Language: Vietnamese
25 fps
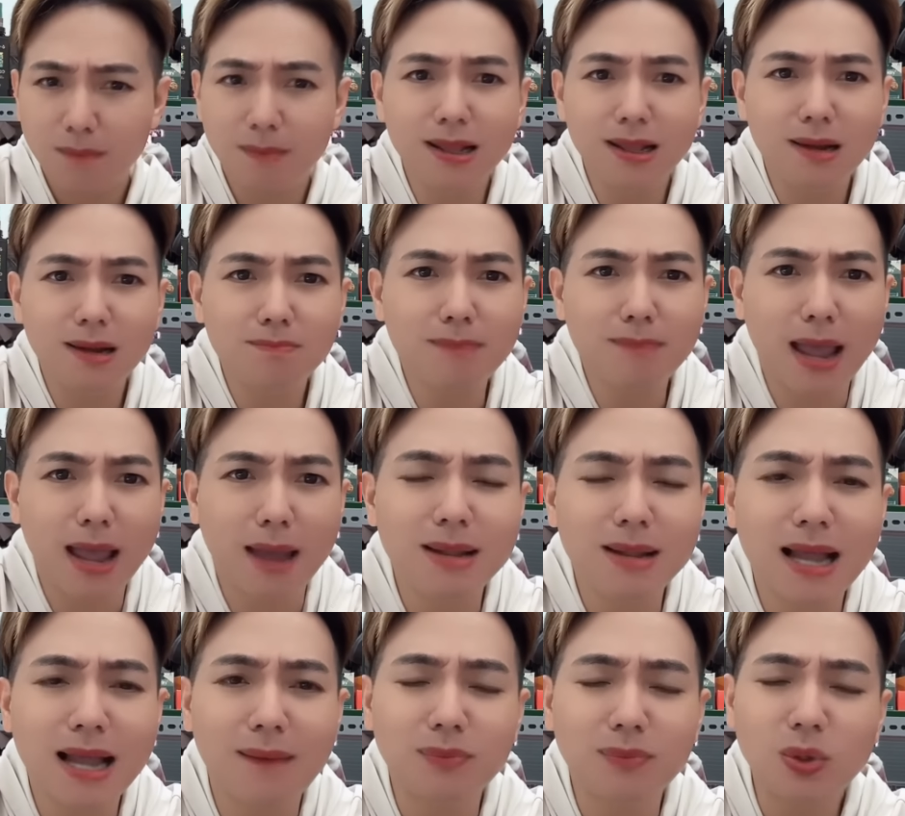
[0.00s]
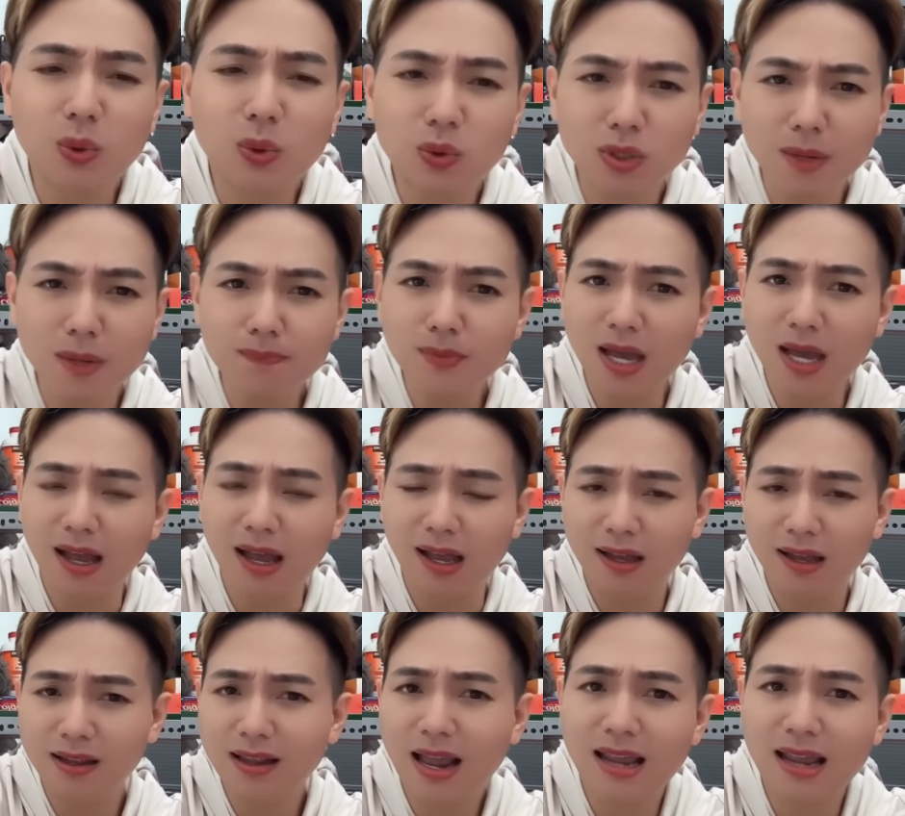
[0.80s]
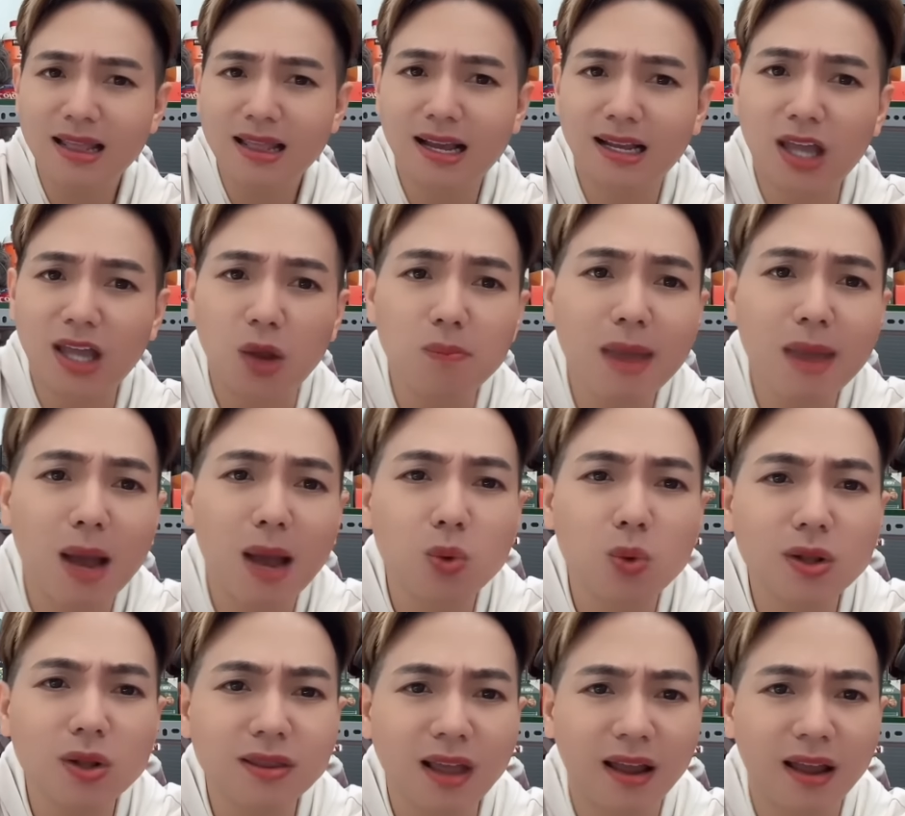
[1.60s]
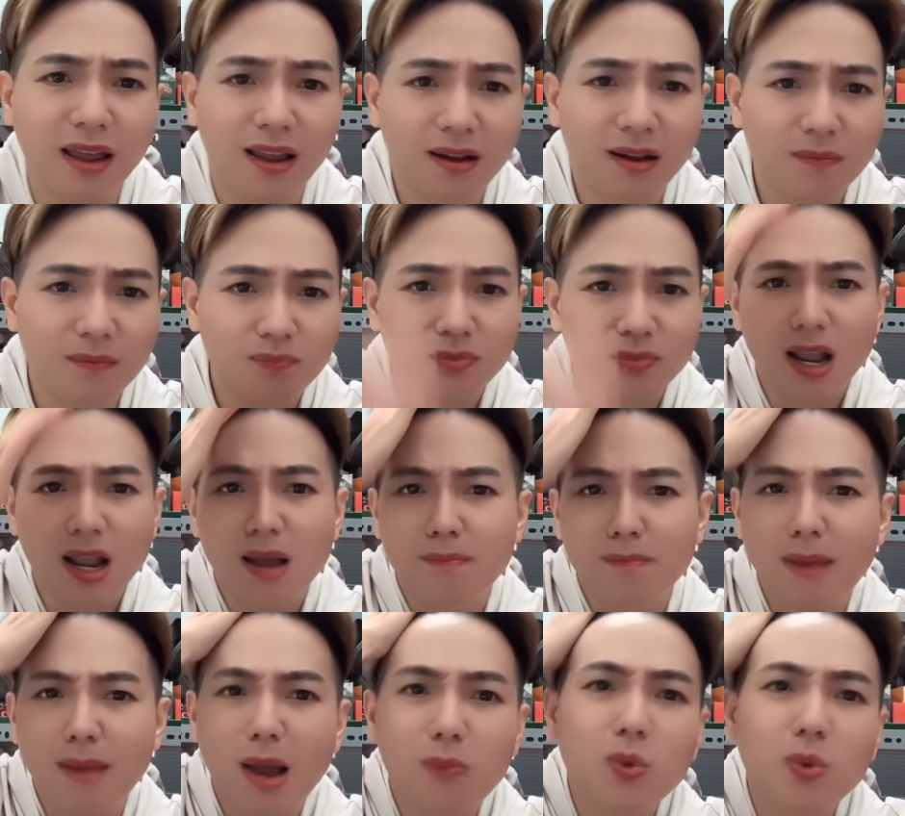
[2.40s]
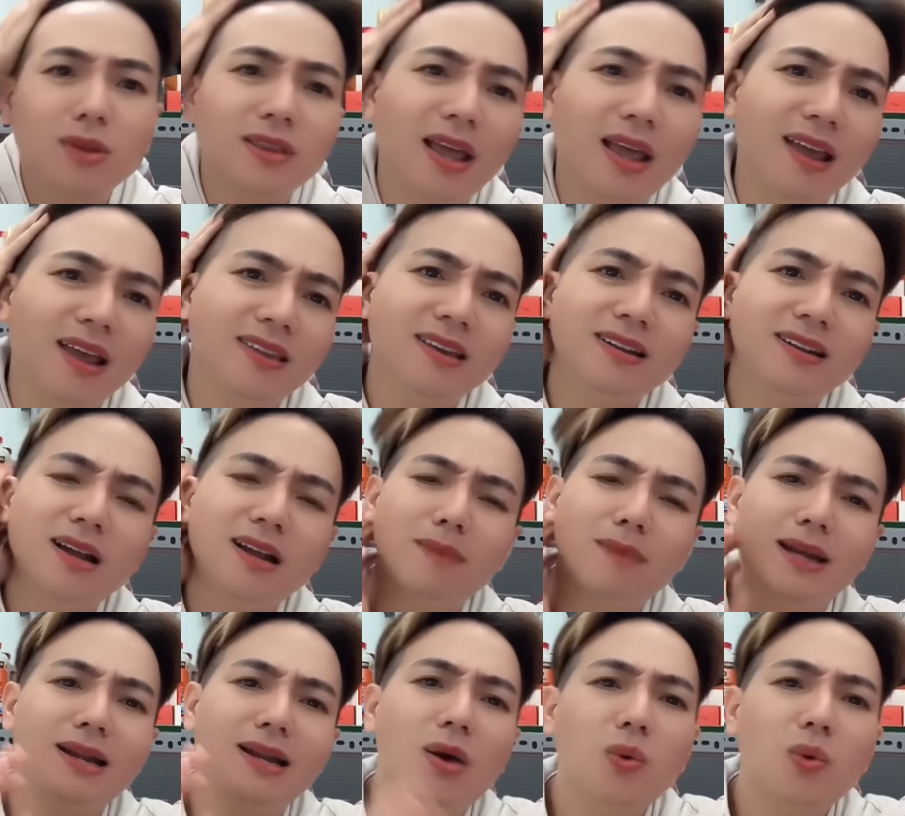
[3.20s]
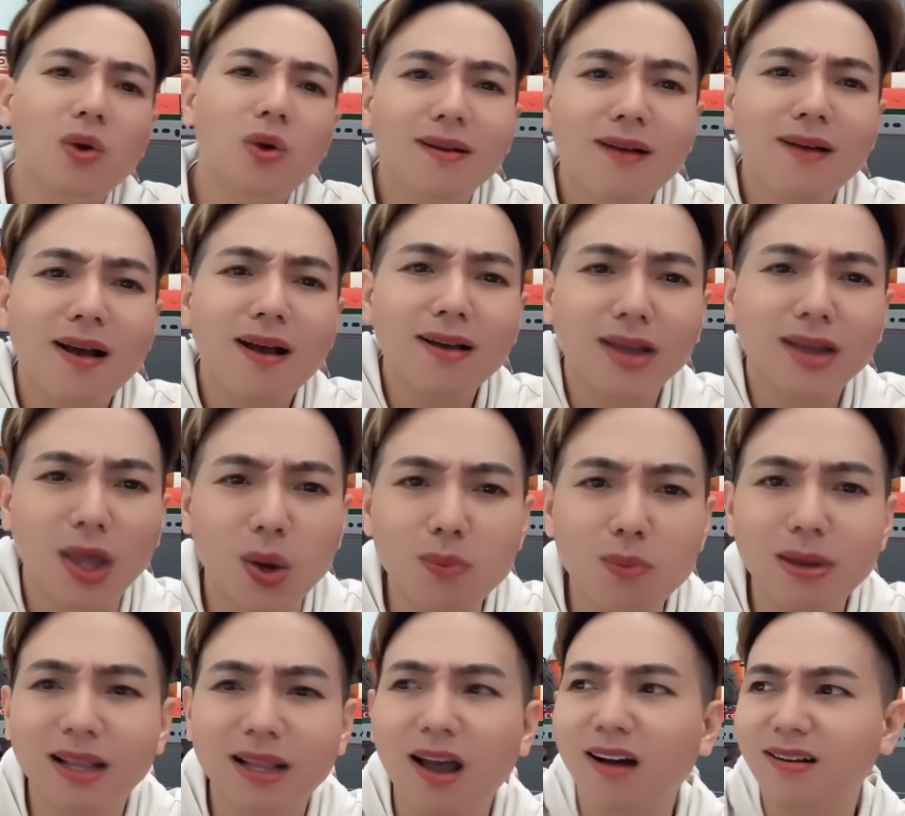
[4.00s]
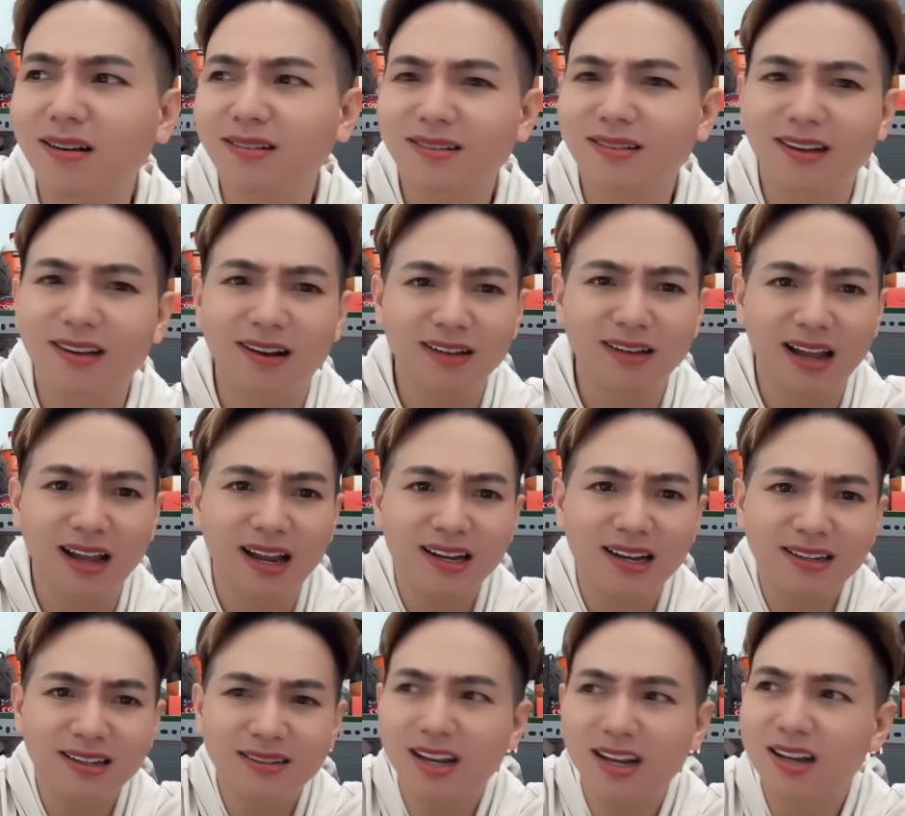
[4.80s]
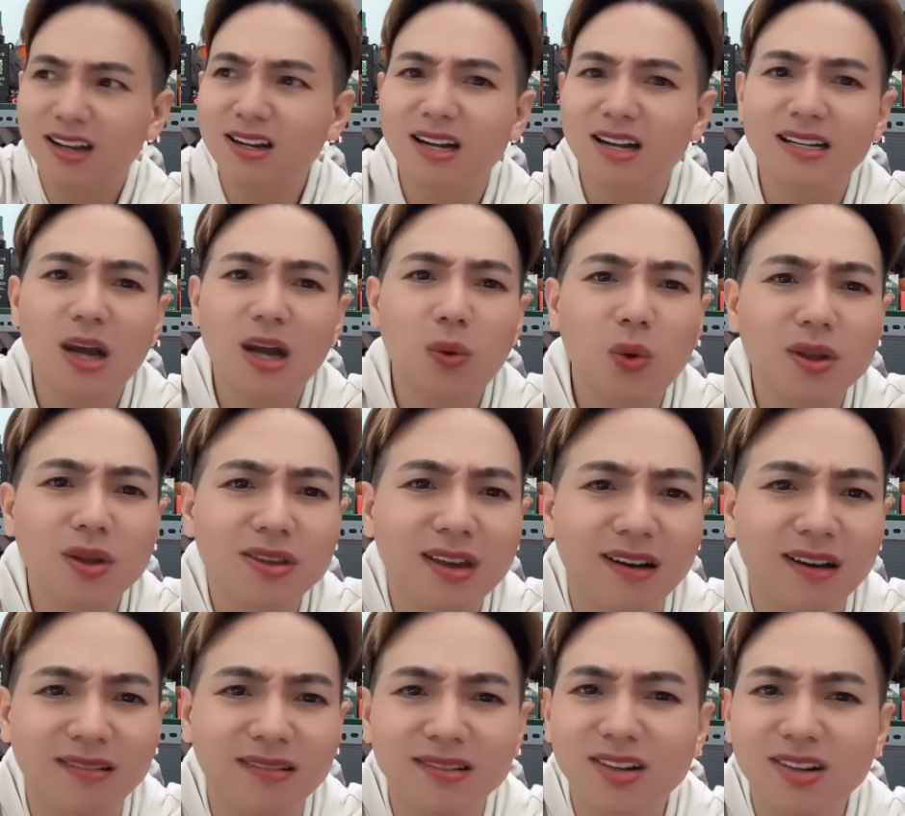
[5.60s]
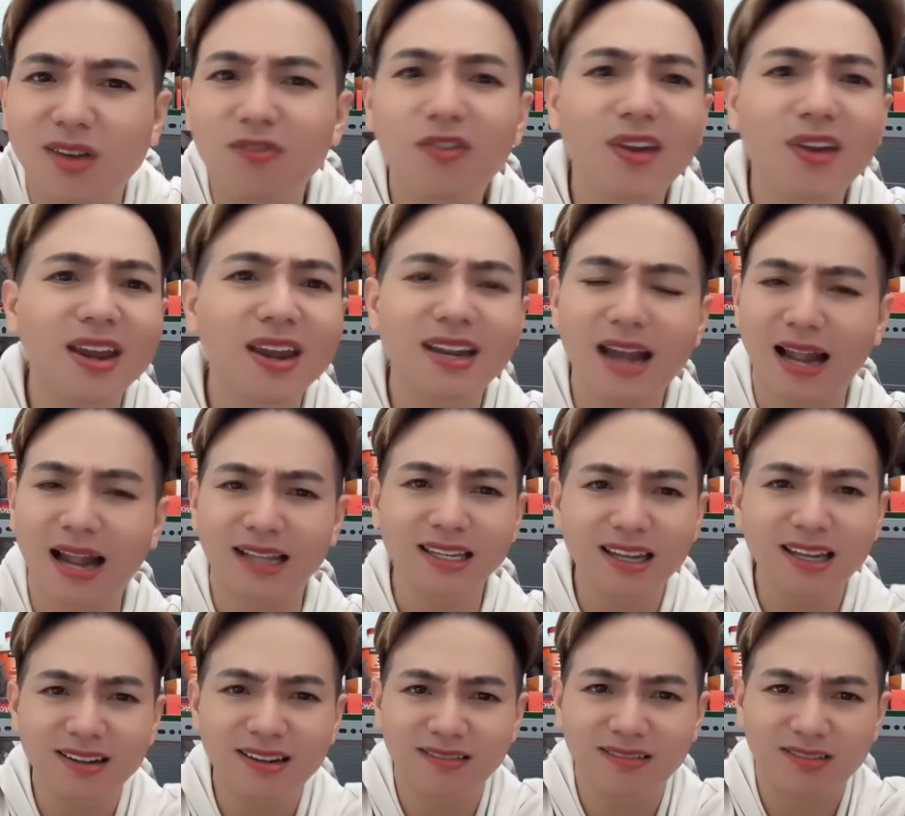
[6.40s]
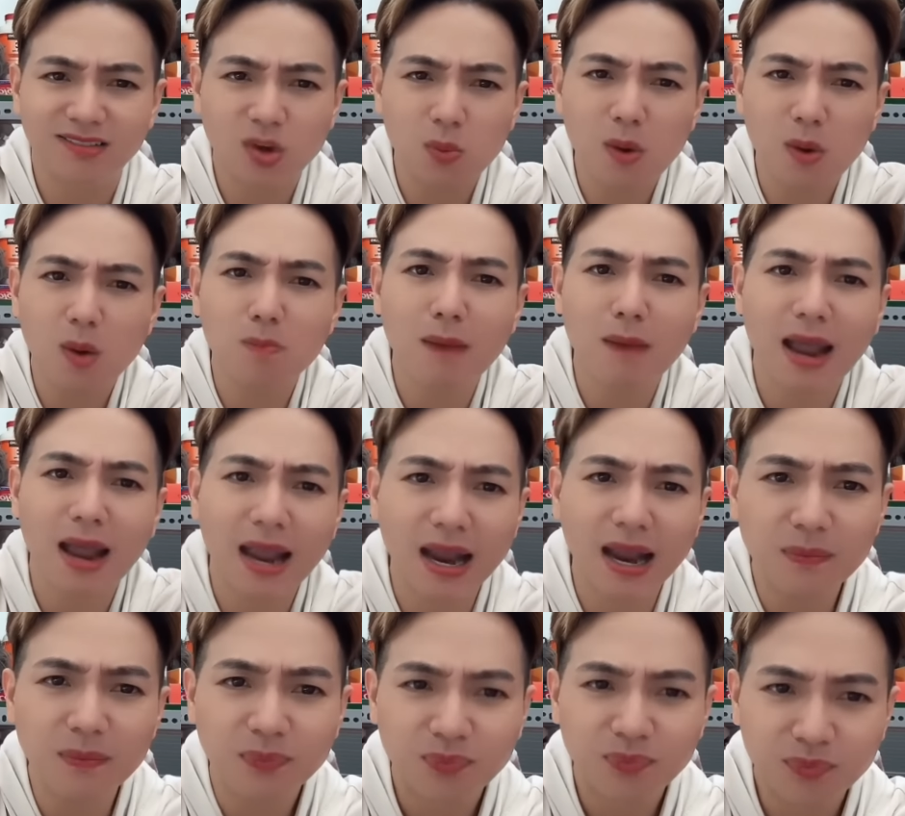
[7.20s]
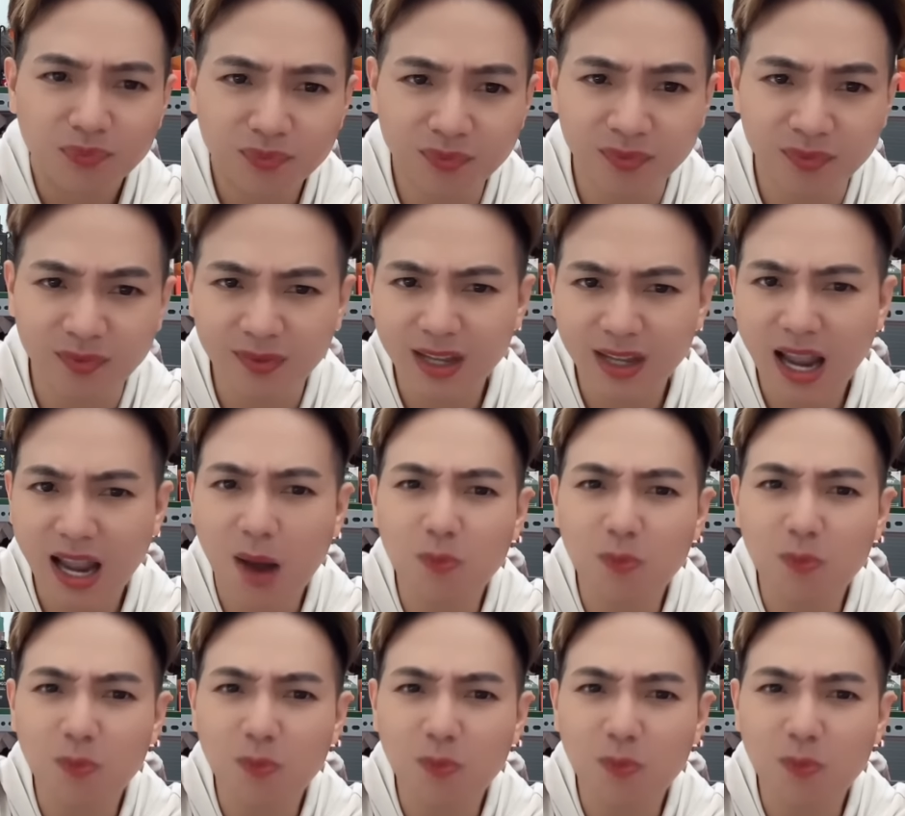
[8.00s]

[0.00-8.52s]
mày lên mạng mày làm youtube rồi hả hay là kiểu mày không có tiền mày không có tiền cho nên mày đâu có có kiểu mà thật lực hả cho nên đâu có dựng được phim ảnh gì được đúng không má Ừ.